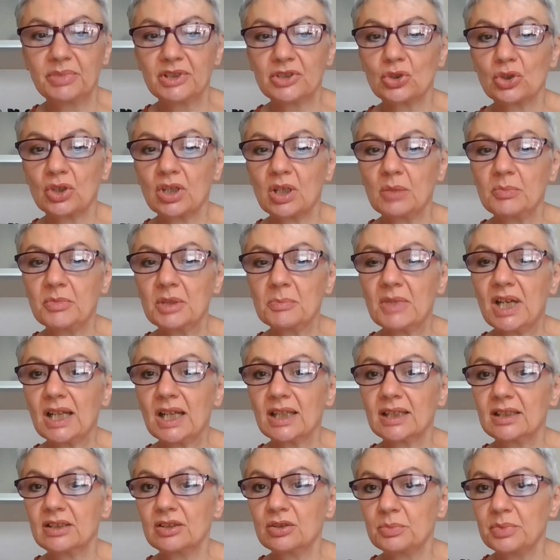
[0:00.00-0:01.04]
Penso che mi
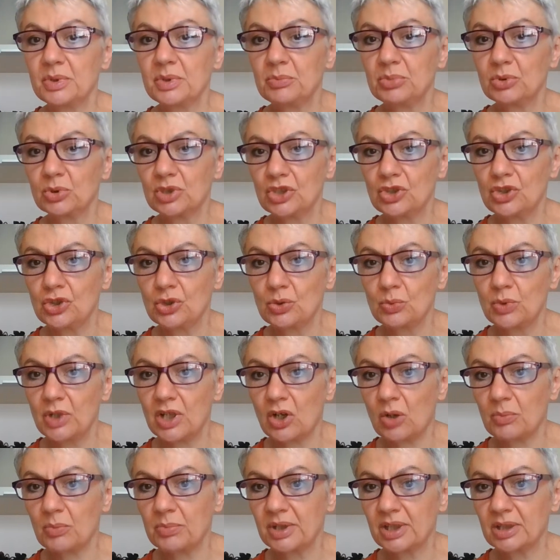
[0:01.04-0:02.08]
manchino ben più di
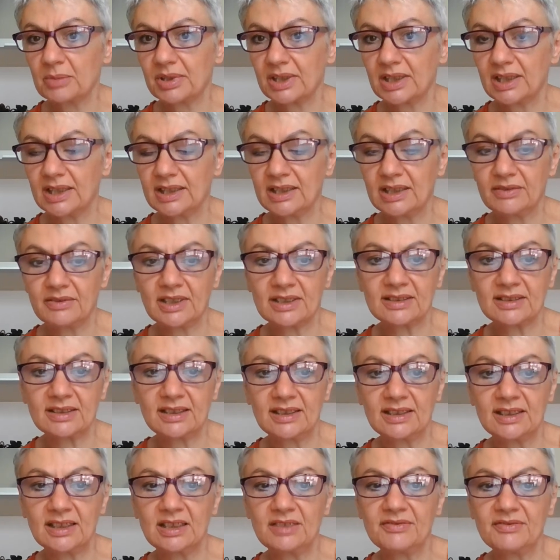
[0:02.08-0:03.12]
cinque opere perché ne aveva
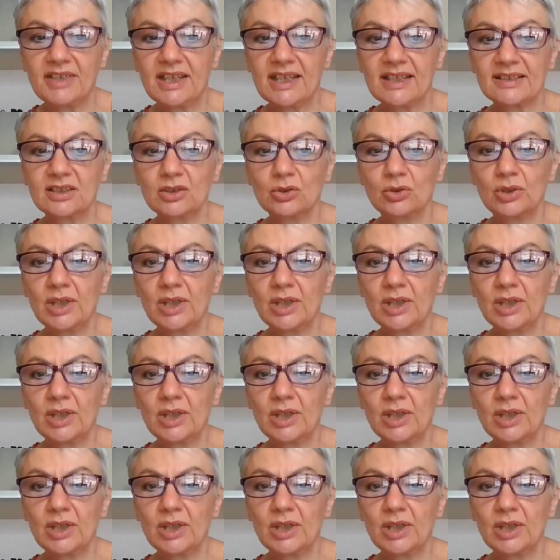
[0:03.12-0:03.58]
scritte diverse.